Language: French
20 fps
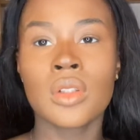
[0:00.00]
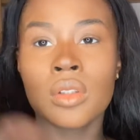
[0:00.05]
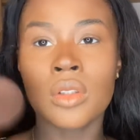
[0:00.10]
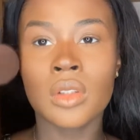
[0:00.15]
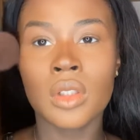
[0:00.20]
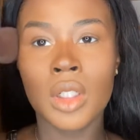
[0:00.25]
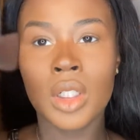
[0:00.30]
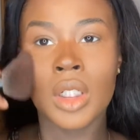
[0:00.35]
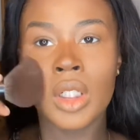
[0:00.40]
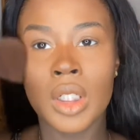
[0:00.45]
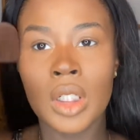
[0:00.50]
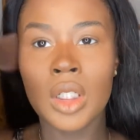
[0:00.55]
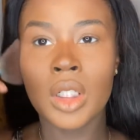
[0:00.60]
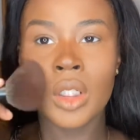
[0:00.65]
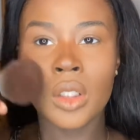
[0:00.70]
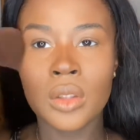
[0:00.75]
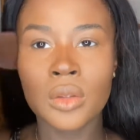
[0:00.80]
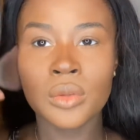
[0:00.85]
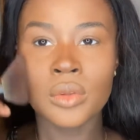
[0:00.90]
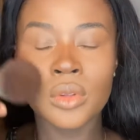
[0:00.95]

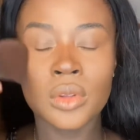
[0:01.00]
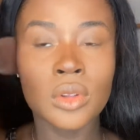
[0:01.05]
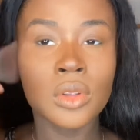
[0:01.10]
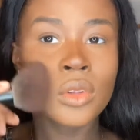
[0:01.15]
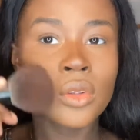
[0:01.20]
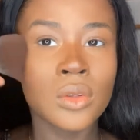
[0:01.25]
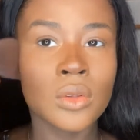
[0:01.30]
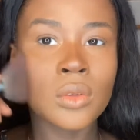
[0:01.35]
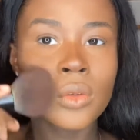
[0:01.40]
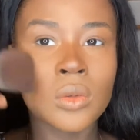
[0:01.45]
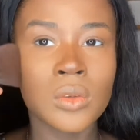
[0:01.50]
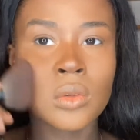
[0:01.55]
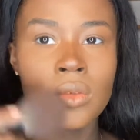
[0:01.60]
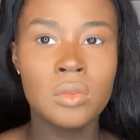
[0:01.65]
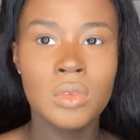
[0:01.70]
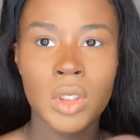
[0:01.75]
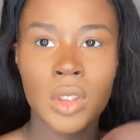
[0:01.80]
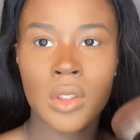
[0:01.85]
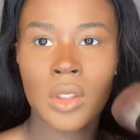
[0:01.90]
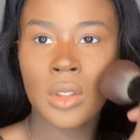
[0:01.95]
Voilà, vous
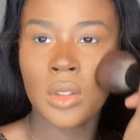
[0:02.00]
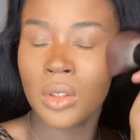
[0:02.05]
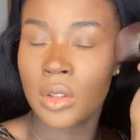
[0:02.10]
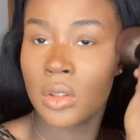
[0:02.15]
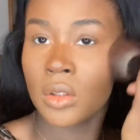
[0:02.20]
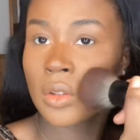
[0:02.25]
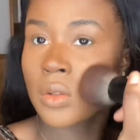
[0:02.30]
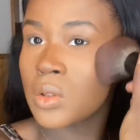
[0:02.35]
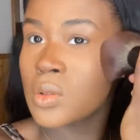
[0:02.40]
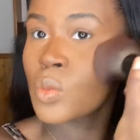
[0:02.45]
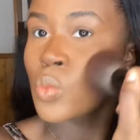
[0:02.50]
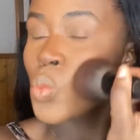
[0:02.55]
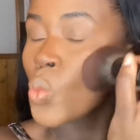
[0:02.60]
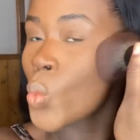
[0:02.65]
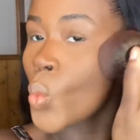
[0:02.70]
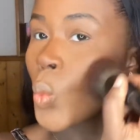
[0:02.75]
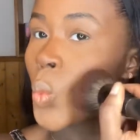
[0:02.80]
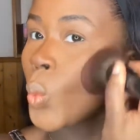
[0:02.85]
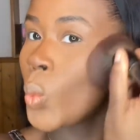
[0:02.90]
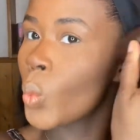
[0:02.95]
voyez,
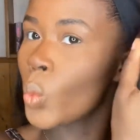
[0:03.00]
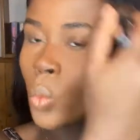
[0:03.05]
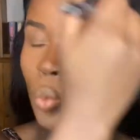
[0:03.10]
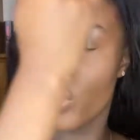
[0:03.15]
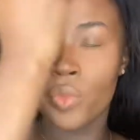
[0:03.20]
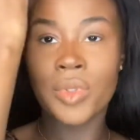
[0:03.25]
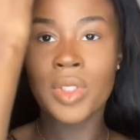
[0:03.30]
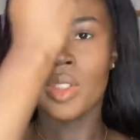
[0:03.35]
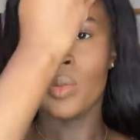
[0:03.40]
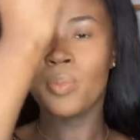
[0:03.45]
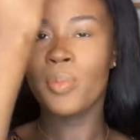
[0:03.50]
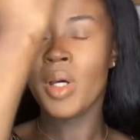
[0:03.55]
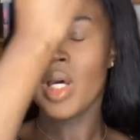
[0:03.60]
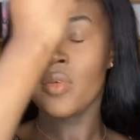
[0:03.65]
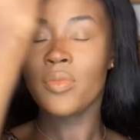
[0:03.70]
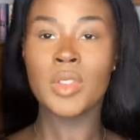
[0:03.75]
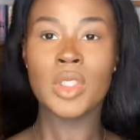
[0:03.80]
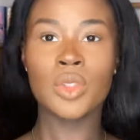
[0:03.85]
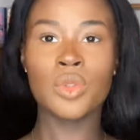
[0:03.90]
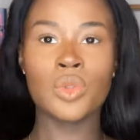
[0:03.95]
c'est
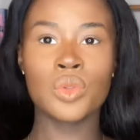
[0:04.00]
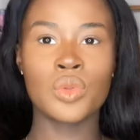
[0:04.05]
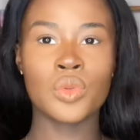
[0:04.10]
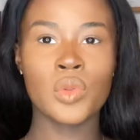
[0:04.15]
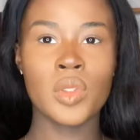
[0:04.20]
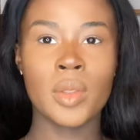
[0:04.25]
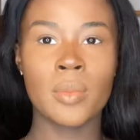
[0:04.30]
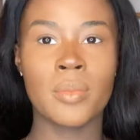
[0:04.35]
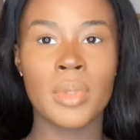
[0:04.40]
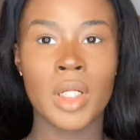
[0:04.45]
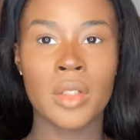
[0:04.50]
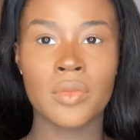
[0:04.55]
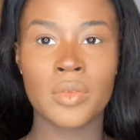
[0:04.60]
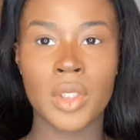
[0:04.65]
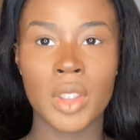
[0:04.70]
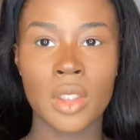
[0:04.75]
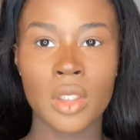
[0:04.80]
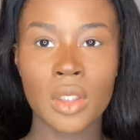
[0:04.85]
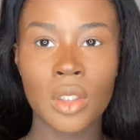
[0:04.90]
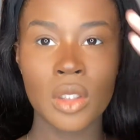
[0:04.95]
parfait, ce duo est
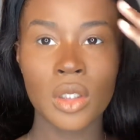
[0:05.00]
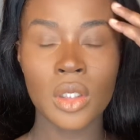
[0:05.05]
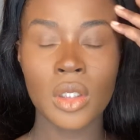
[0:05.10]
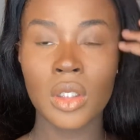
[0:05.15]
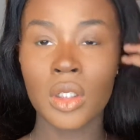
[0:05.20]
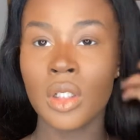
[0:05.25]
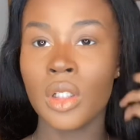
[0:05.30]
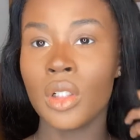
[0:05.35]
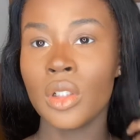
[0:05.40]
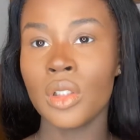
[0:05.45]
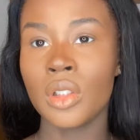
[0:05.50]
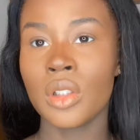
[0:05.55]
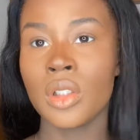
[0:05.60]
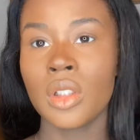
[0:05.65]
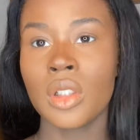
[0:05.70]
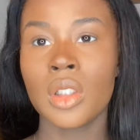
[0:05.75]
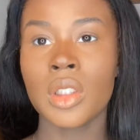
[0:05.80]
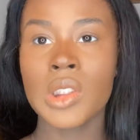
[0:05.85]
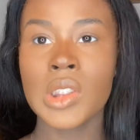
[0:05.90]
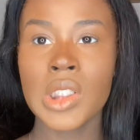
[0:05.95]
parfait.
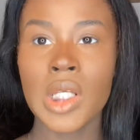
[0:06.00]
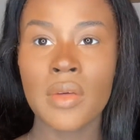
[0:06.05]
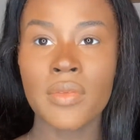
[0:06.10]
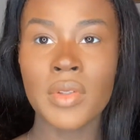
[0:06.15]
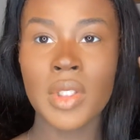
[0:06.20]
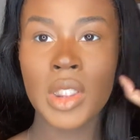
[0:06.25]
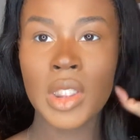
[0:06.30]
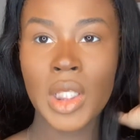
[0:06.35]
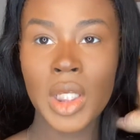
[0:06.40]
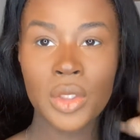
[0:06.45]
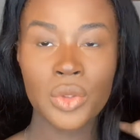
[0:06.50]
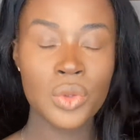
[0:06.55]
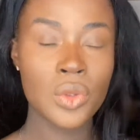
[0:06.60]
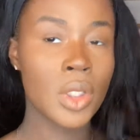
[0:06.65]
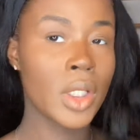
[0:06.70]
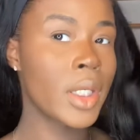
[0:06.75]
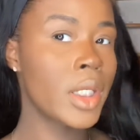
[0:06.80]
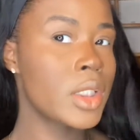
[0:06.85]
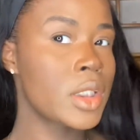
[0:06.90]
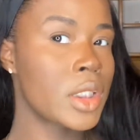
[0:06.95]
Ça fait
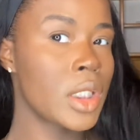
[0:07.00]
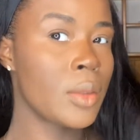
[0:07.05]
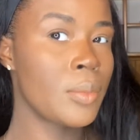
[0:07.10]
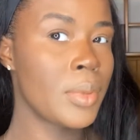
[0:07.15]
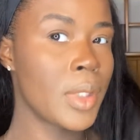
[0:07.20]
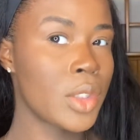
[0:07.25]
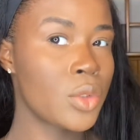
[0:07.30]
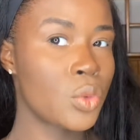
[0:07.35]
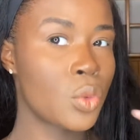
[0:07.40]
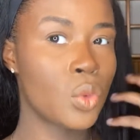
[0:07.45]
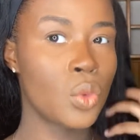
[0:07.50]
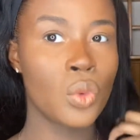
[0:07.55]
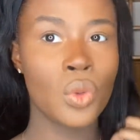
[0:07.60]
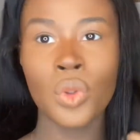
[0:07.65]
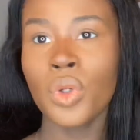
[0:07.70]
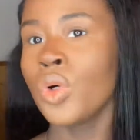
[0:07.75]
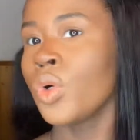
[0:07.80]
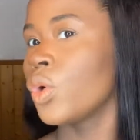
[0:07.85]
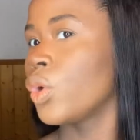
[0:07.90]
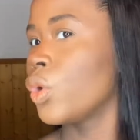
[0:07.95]
naturel, ça n'est pas
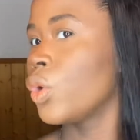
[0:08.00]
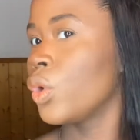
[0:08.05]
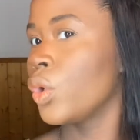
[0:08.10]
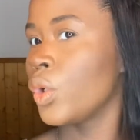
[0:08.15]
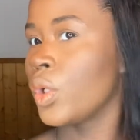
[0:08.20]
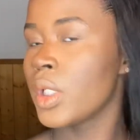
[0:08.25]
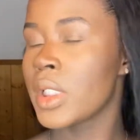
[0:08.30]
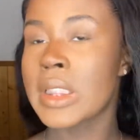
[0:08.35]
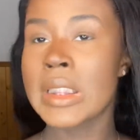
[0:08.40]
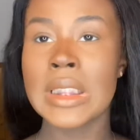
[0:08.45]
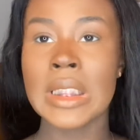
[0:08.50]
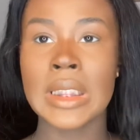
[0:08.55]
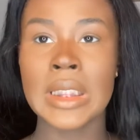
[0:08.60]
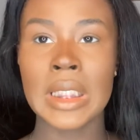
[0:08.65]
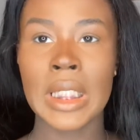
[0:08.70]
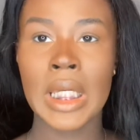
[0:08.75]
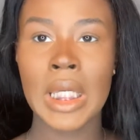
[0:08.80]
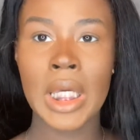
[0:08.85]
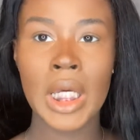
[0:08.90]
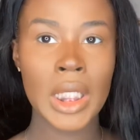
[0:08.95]
trop. C'est
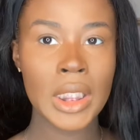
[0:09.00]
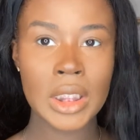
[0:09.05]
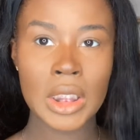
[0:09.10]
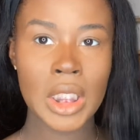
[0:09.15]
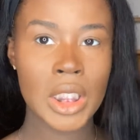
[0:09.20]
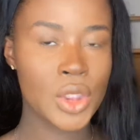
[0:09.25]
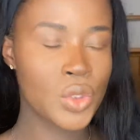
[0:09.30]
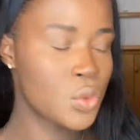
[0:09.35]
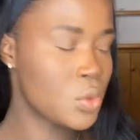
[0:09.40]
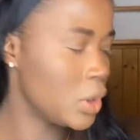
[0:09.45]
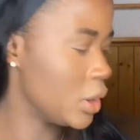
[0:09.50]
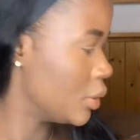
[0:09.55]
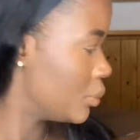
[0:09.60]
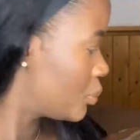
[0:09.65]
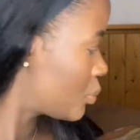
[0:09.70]
très très joli.